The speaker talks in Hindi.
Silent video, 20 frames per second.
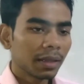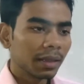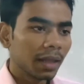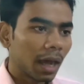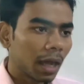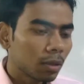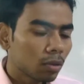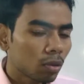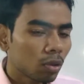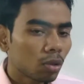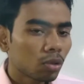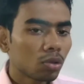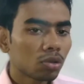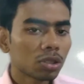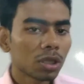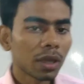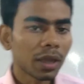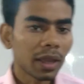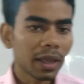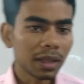धातु के दो
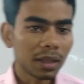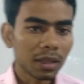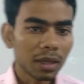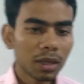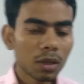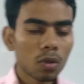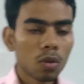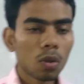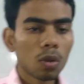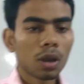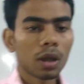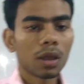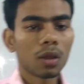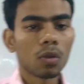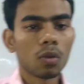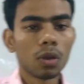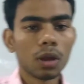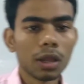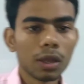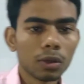संकेंद्रीय खोखले
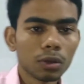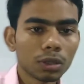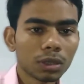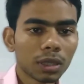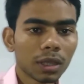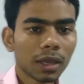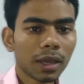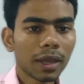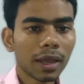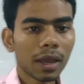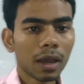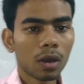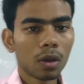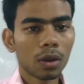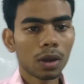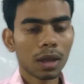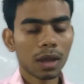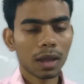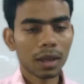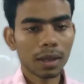गोले होते हैं
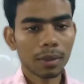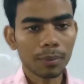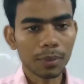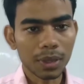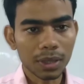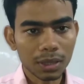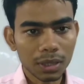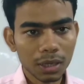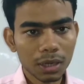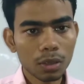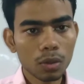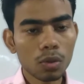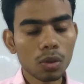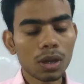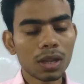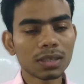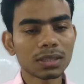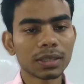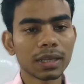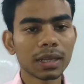और भीतरी
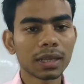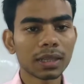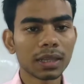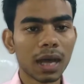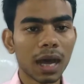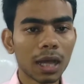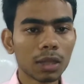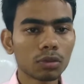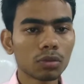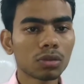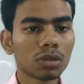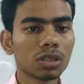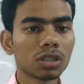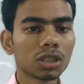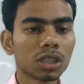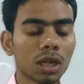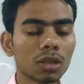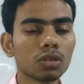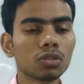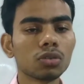गोले से एक धातु की
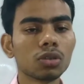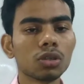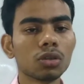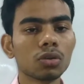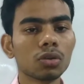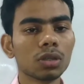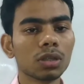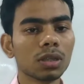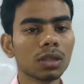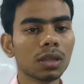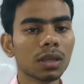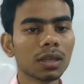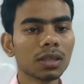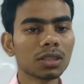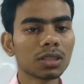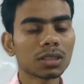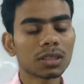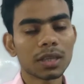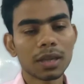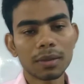क्षण जुड़ी होती है
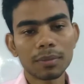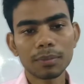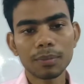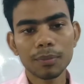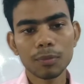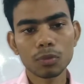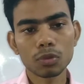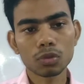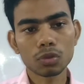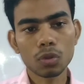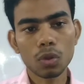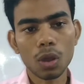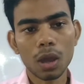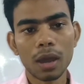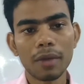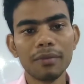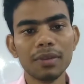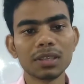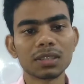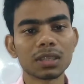जिसे हम उसको
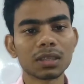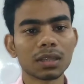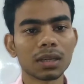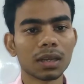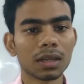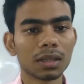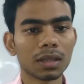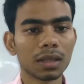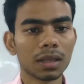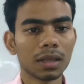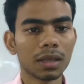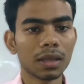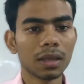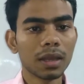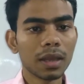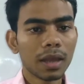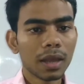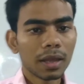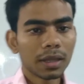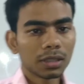आवेशित करते हैं
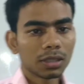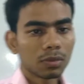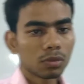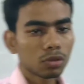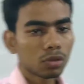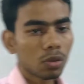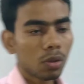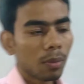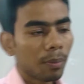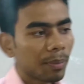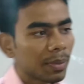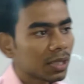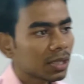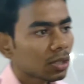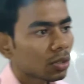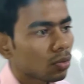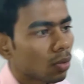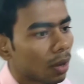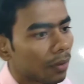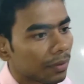जब उसको हम
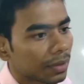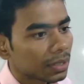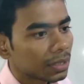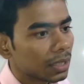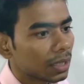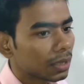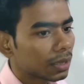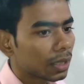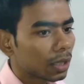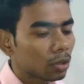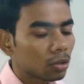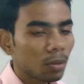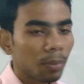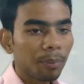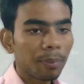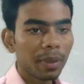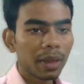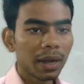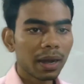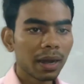प्लस क्यू आवेश देते हैं तो
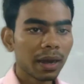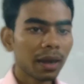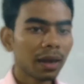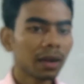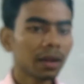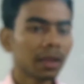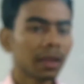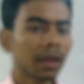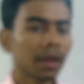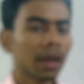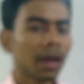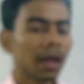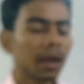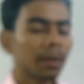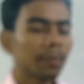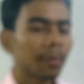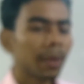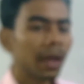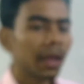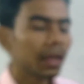प्रेरण के
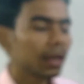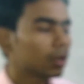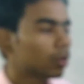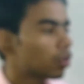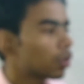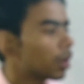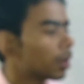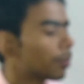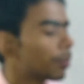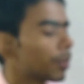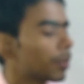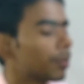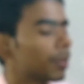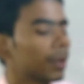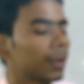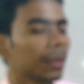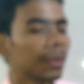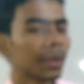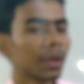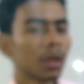कारण बाहरी गोले पर
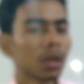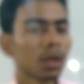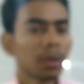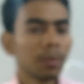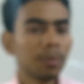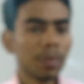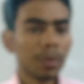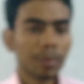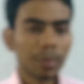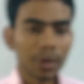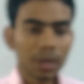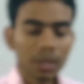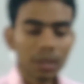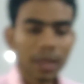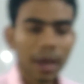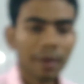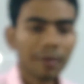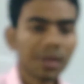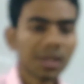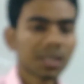भी
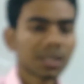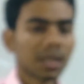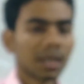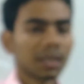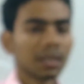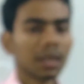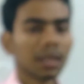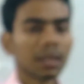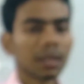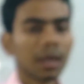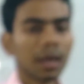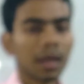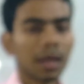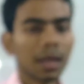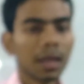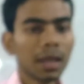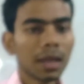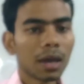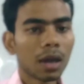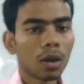विपरीत आवेश आ जाता
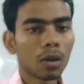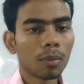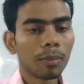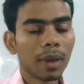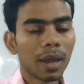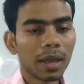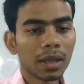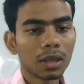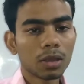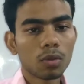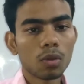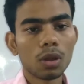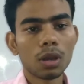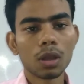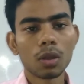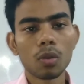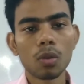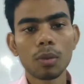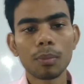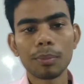है और बाहरी
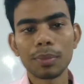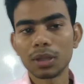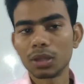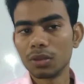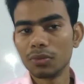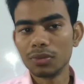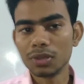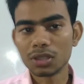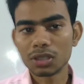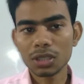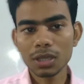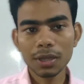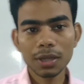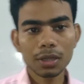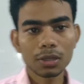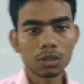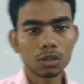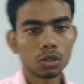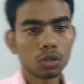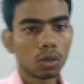गोले को हम पृथ्वी से
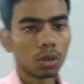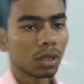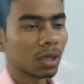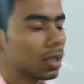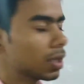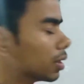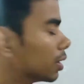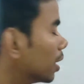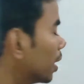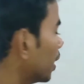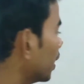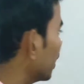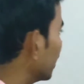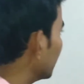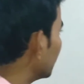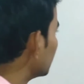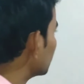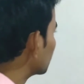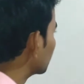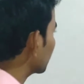जोड़ देते हैं
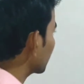इस